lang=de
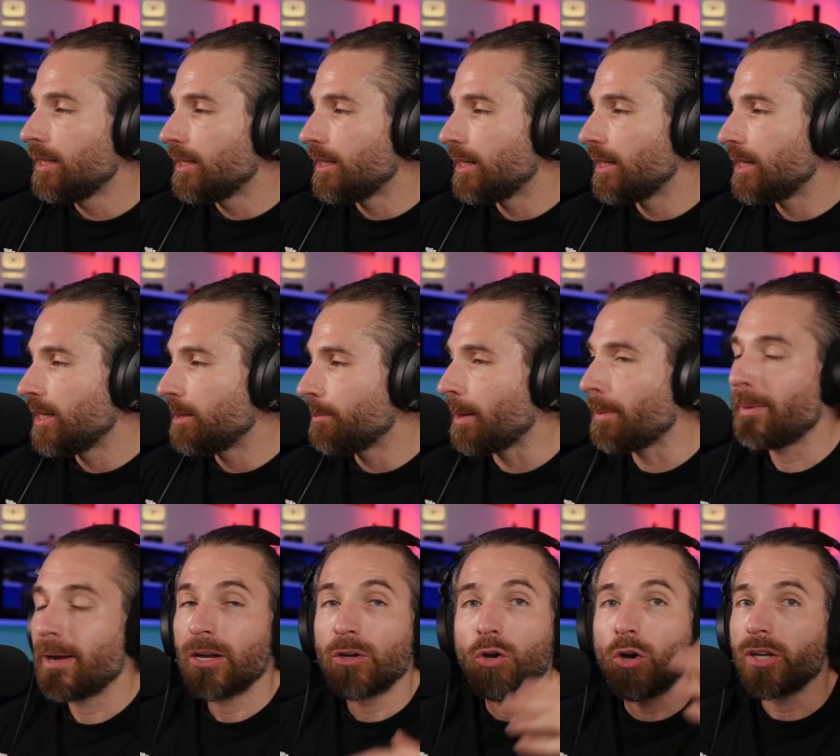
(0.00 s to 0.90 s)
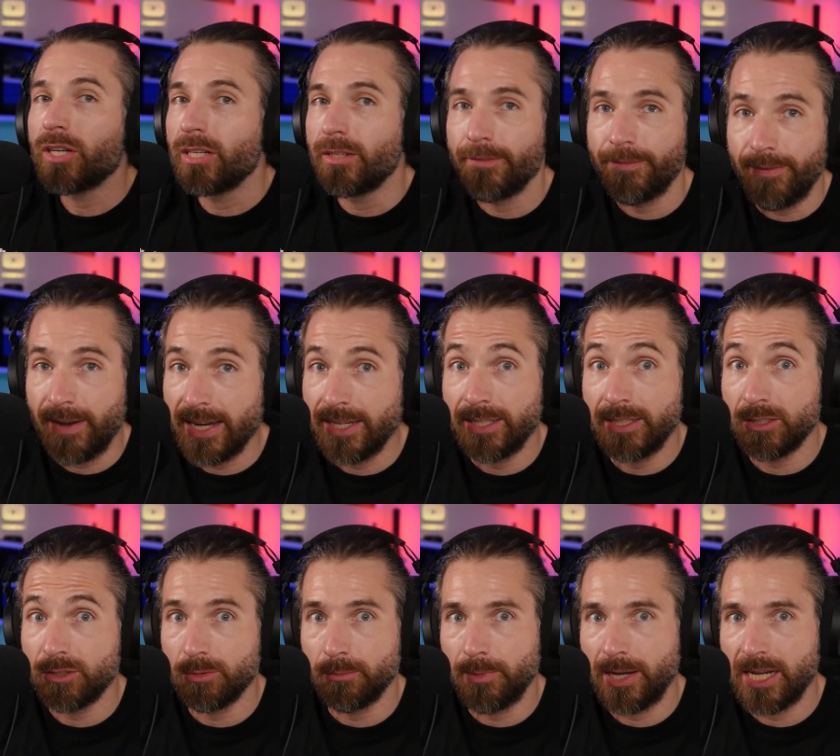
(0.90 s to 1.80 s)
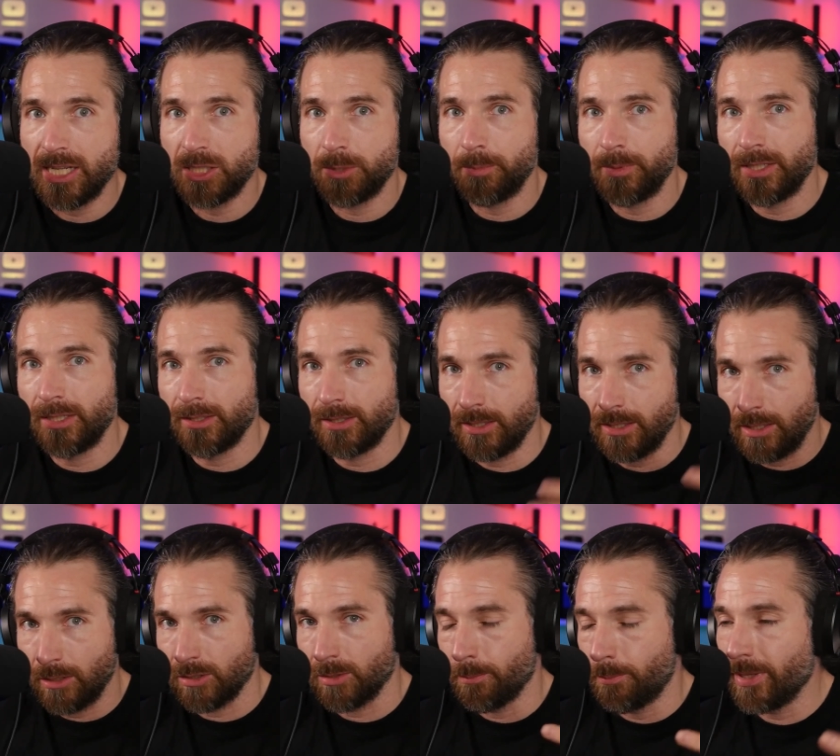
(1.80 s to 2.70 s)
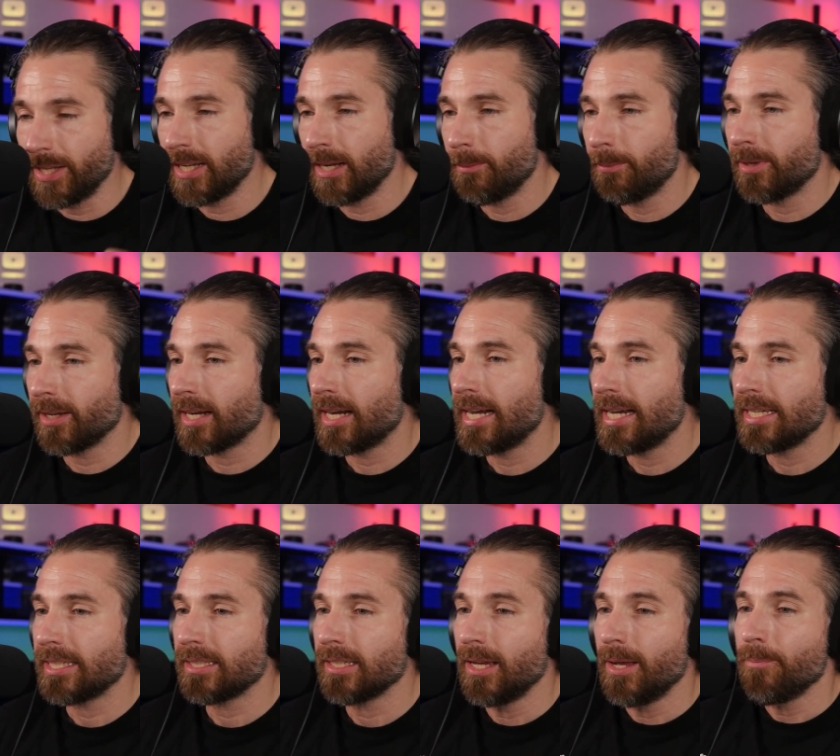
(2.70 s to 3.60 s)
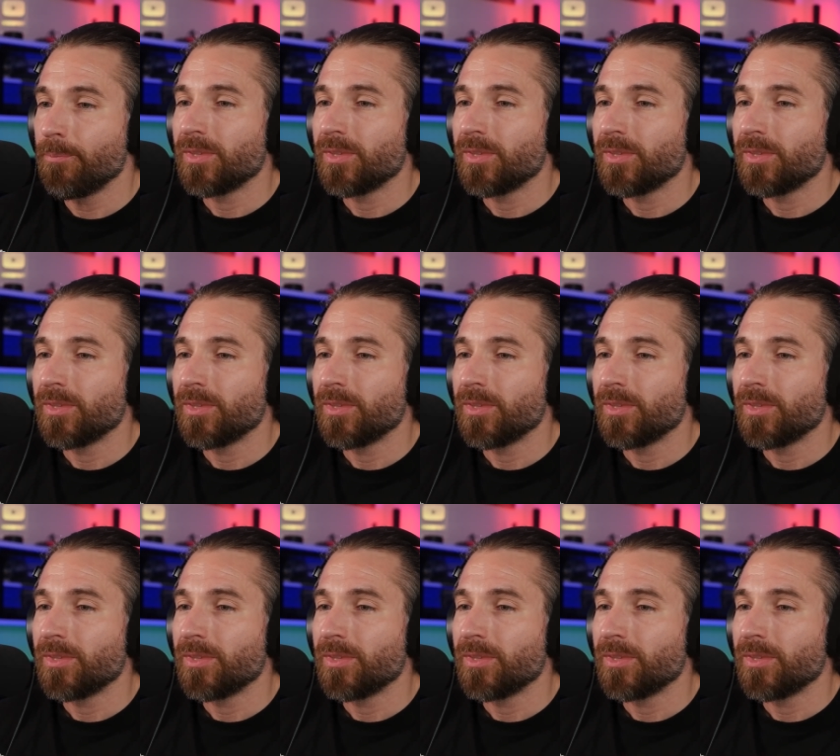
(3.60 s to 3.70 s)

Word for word: äh, mach mal Cocky and Funny zum Beispiel, ne, aus dem Pickup-Bereich,